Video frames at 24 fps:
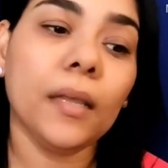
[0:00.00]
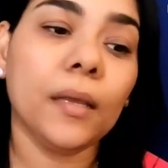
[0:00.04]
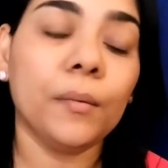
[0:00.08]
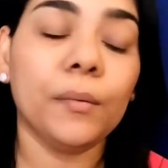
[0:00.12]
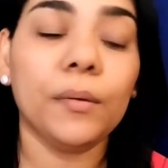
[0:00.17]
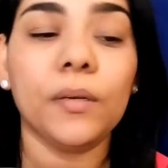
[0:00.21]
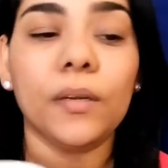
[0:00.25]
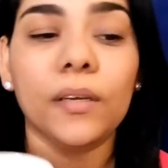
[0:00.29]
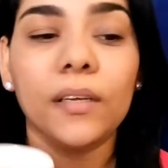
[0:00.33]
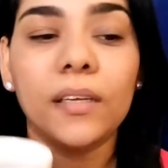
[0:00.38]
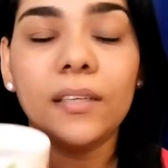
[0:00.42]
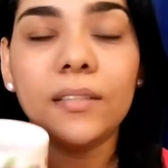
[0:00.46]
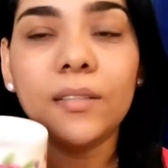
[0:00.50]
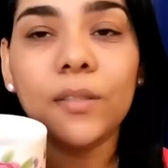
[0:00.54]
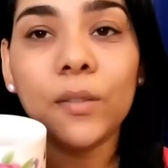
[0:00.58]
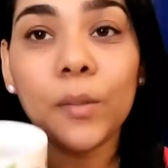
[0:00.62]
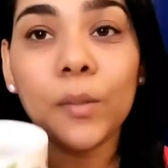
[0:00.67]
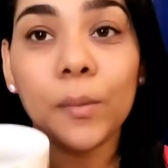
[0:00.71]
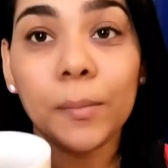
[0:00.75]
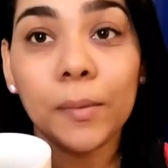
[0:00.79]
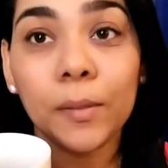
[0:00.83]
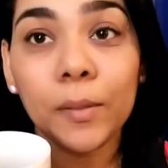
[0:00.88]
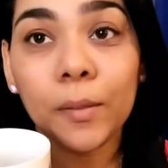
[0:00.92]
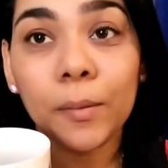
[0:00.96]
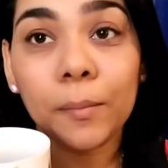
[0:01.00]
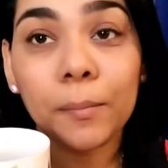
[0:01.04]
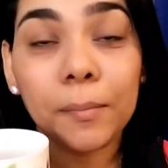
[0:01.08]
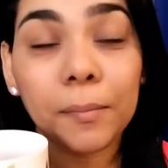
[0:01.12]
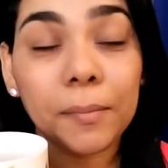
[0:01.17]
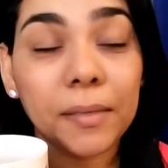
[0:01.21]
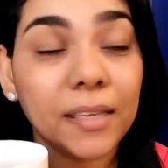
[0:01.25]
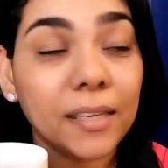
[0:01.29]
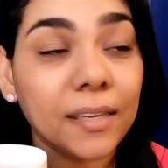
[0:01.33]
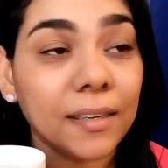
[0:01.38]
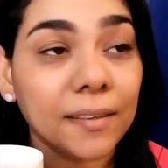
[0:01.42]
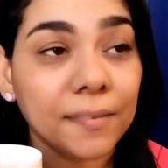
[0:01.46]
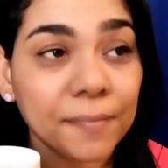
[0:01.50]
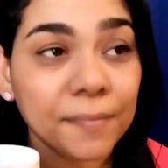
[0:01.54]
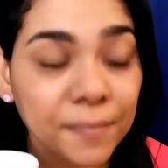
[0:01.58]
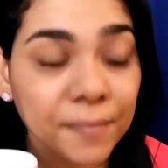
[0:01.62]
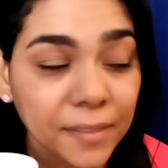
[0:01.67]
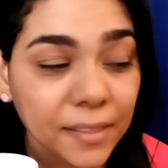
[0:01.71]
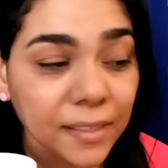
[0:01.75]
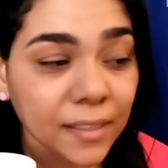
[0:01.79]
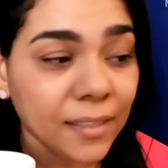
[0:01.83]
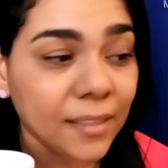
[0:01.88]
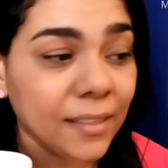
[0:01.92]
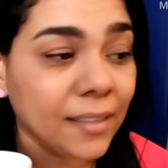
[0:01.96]
Bueno, aquí estoy tomando un
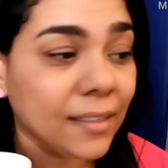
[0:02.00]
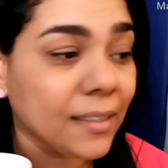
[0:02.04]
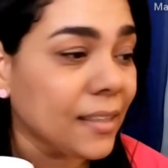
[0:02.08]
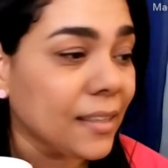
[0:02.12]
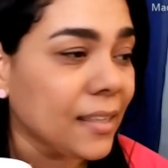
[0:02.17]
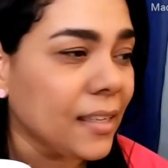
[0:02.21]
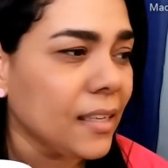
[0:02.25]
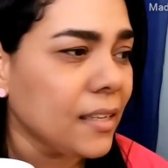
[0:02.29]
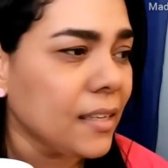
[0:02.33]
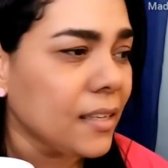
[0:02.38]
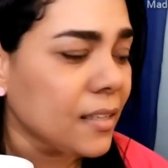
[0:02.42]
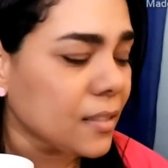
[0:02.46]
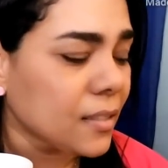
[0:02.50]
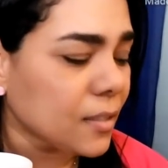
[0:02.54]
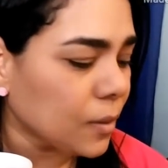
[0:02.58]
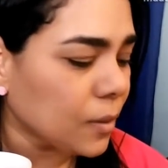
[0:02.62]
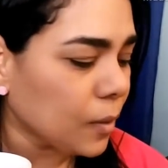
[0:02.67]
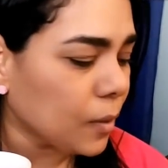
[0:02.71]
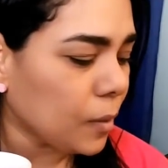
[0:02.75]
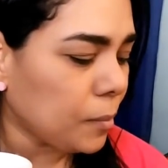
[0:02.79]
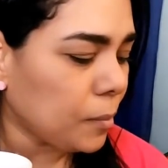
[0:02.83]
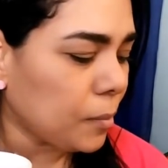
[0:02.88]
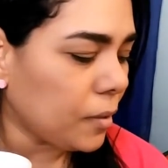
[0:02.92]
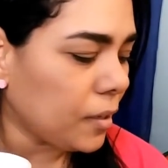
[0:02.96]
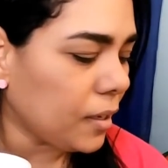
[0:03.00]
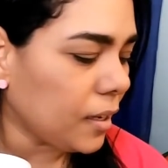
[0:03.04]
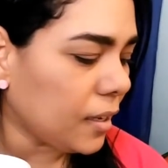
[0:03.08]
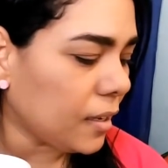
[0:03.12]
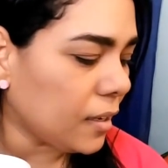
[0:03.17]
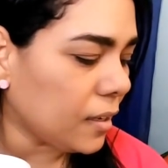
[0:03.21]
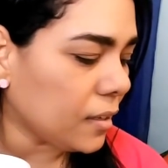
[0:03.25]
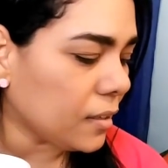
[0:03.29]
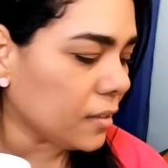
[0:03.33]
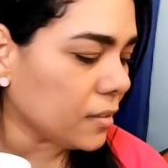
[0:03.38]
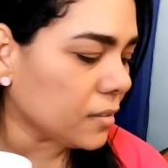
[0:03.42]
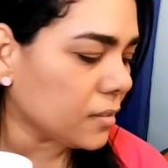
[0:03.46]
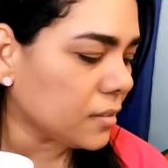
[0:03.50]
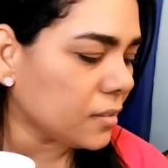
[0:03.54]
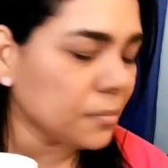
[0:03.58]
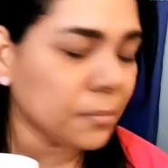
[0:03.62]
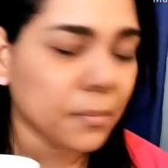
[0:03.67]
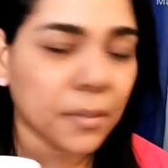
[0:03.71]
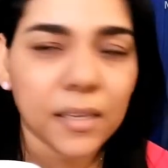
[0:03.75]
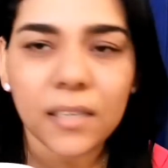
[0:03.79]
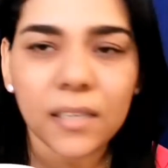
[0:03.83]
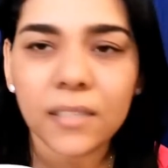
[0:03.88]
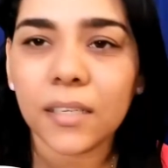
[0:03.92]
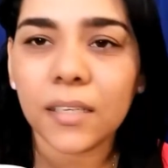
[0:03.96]
café. Son como las,
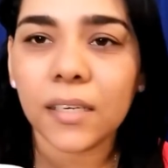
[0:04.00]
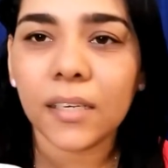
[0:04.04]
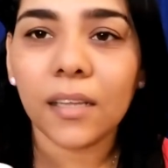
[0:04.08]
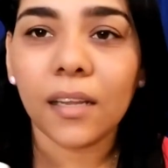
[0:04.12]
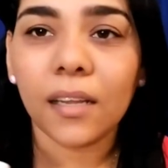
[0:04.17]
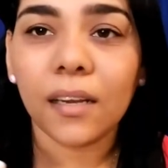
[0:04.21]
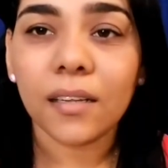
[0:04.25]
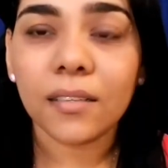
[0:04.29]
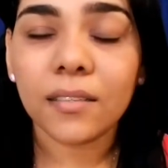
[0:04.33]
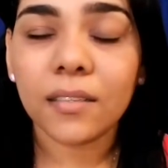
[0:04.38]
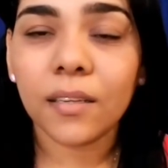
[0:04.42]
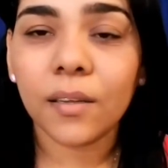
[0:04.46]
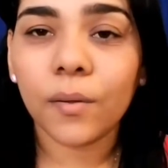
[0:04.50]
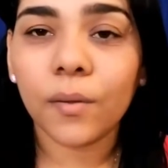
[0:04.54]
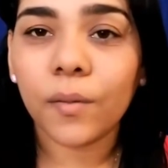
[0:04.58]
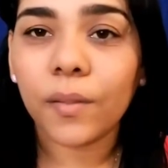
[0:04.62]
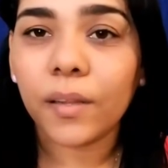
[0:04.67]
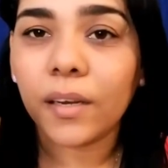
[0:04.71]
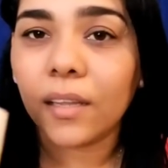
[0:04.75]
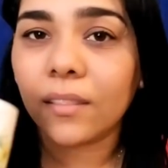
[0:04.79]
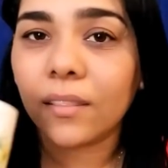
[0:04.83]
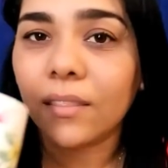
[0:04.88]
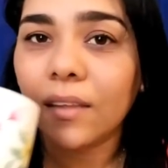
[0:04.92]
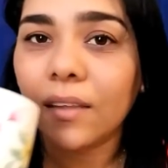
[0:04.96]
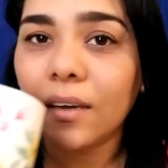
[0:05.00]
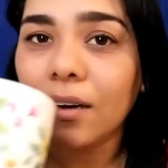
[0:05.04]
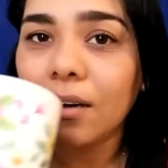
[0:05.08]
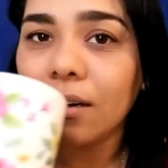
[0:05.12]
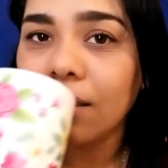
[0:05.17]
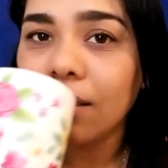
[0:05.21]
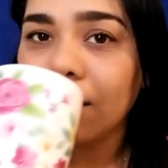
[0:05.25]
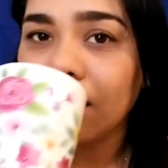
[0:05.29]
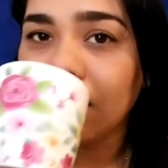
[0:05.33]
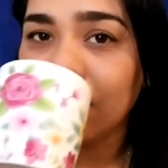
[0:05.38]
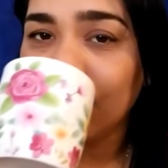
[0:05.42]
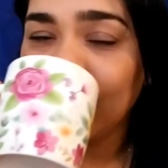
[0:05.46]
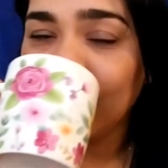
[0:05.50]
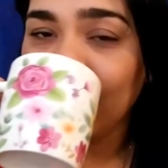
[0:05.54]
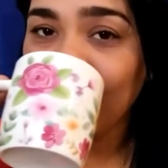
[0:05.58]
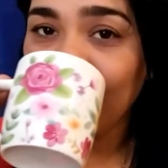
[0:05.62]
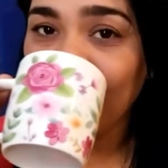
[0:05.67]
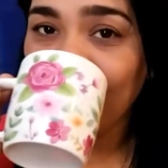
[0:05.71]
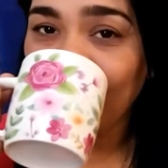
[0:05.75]
van a ser ya las 5 de la tarde